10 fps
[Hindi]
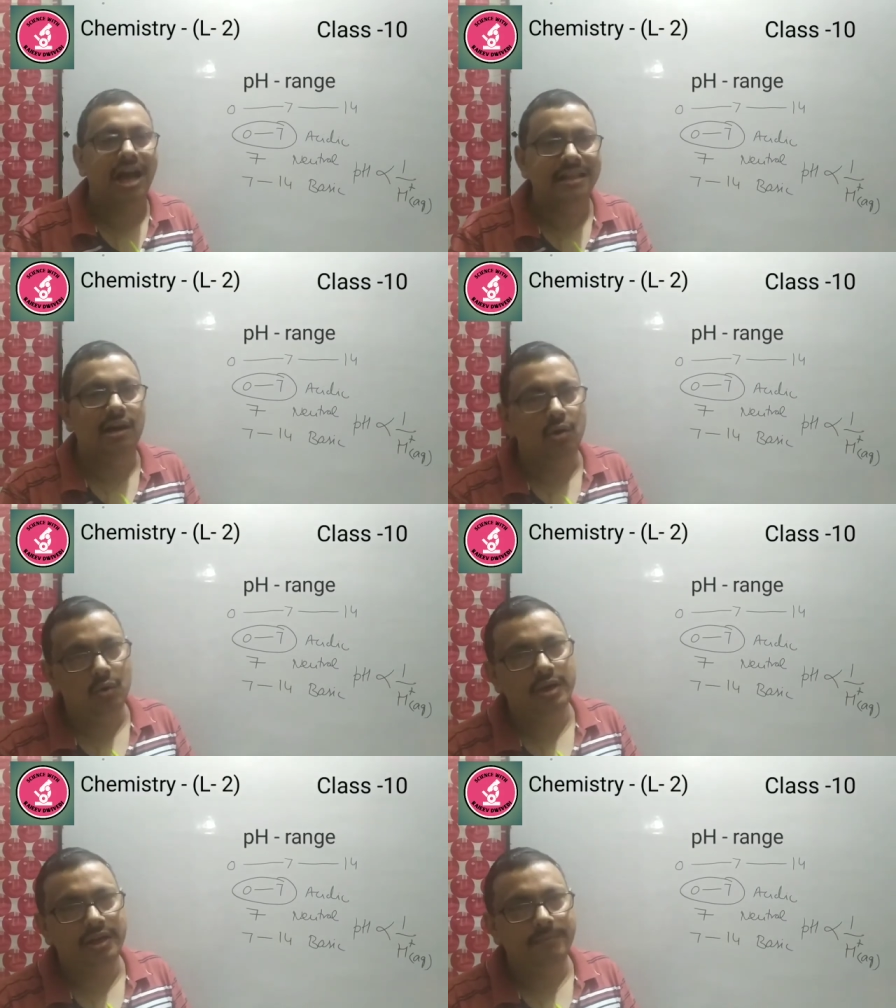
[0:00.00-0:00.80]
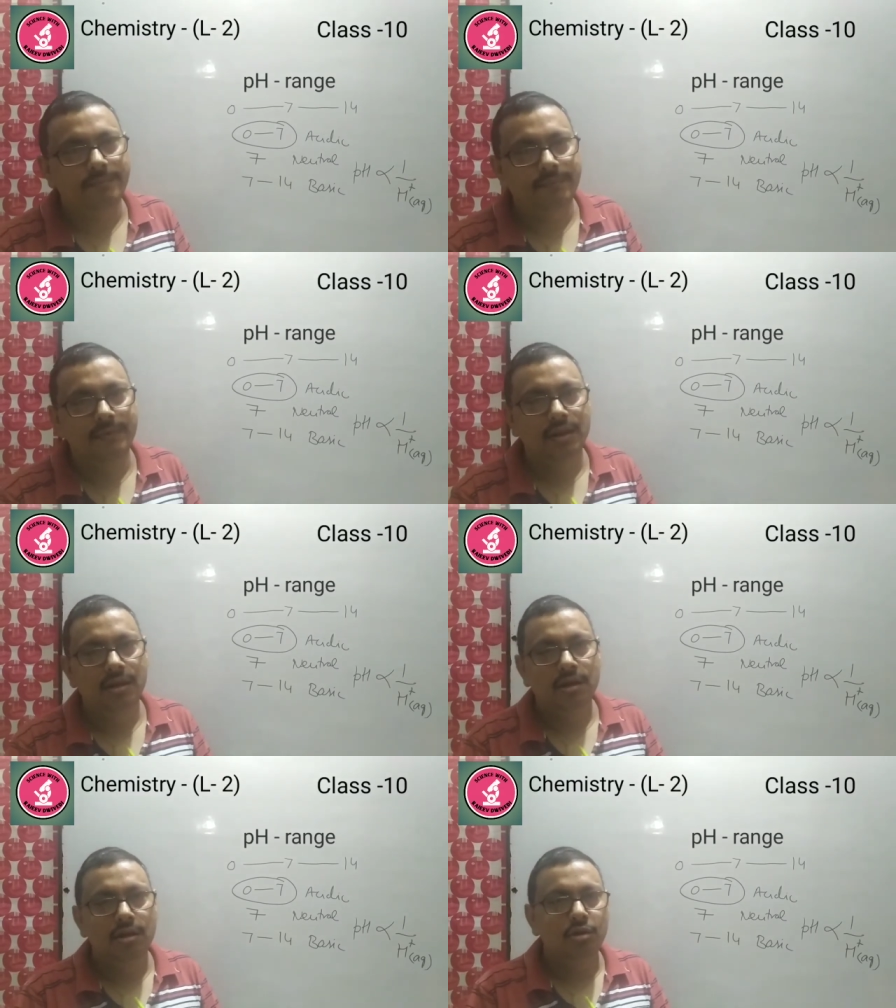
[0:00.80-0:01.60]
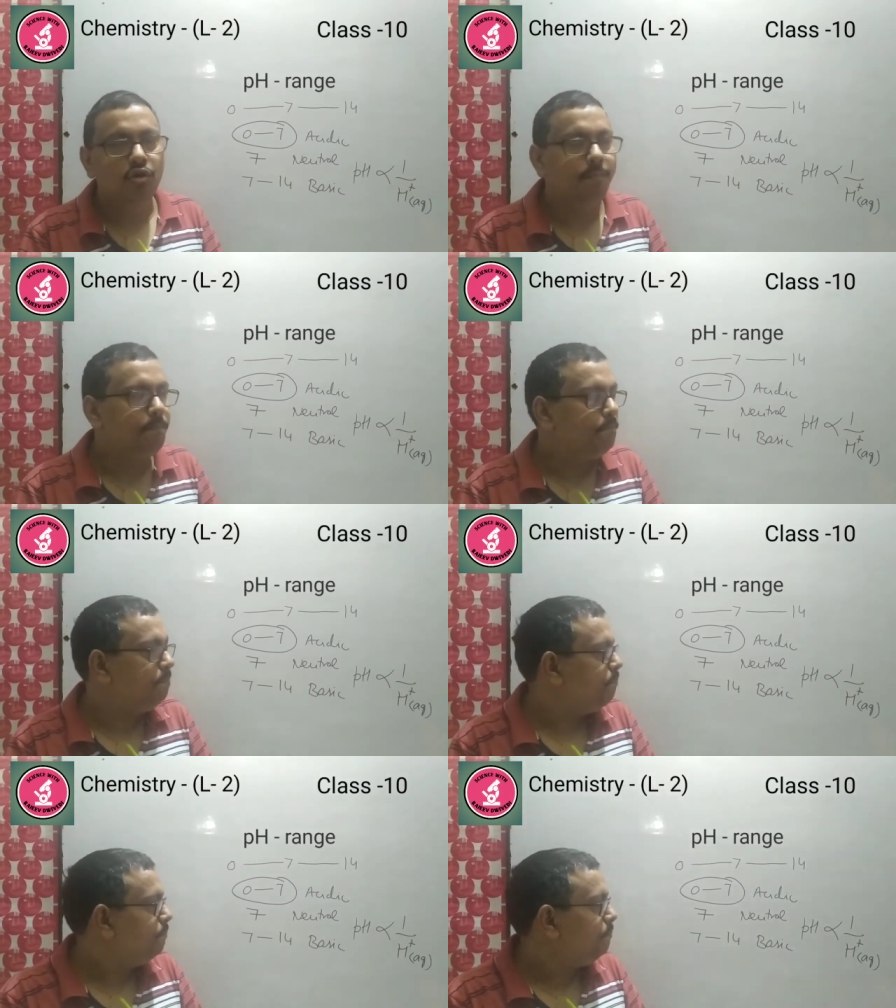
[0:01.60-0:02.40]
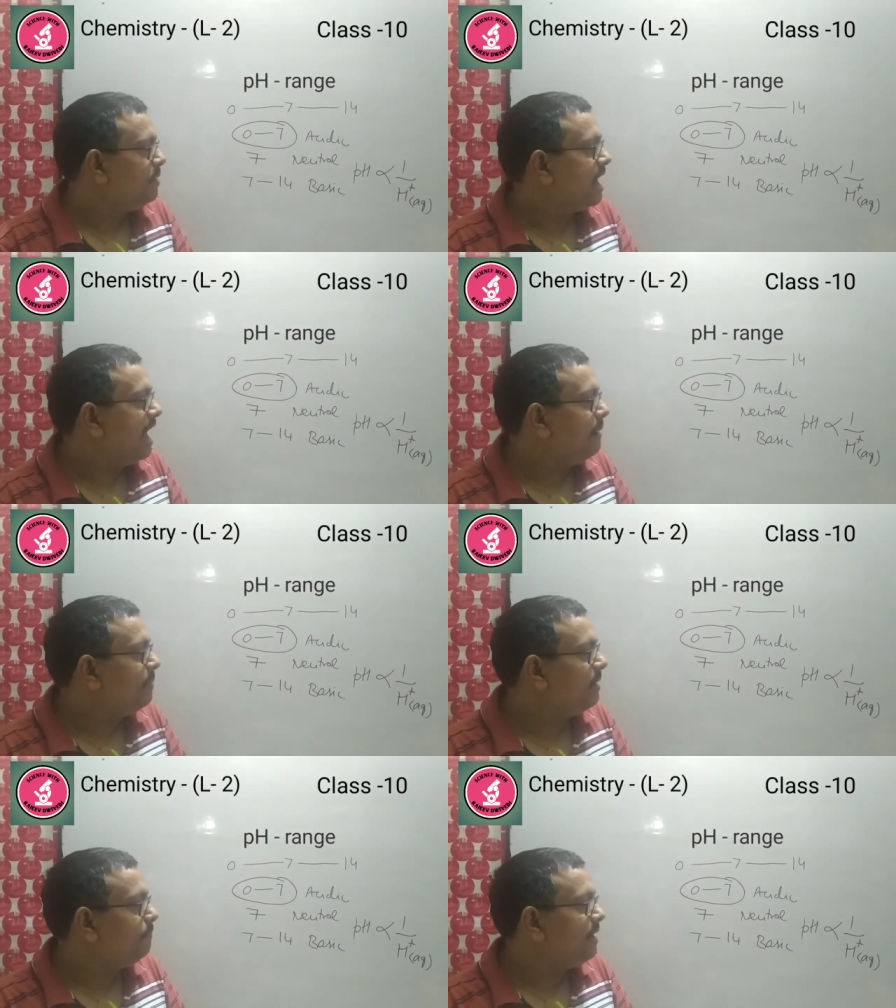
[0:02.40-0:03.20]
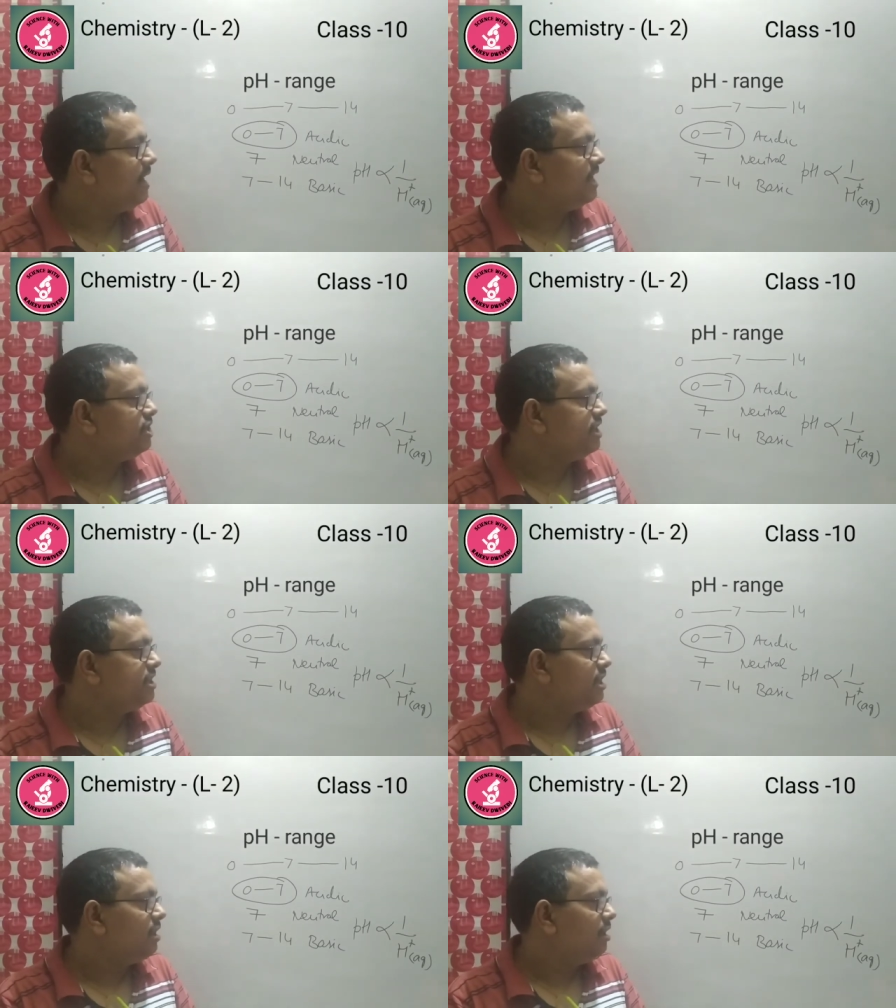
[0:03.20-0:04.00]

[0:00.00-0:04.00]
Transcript: ज़्यादा होगी तो यहाँ पर पी इज